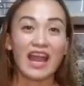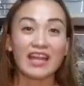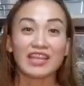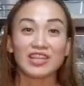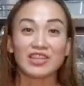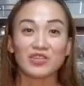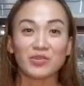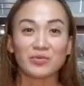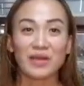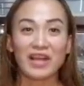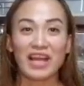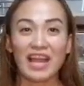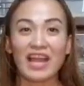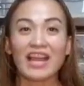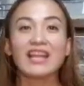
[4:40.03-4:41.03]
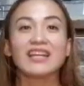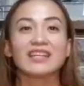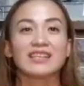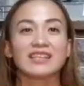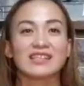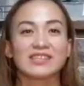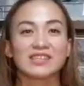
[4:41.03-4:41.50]
ang inyong mga
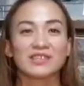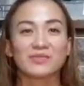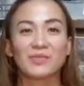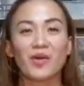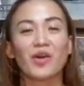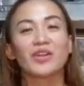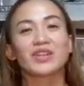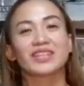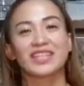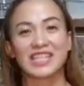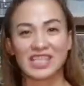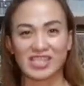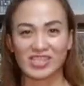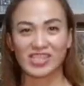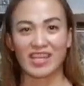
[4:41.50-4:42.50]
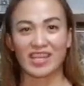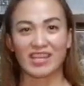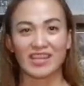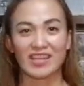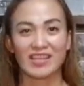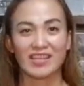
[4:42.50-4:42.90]
small kitchen.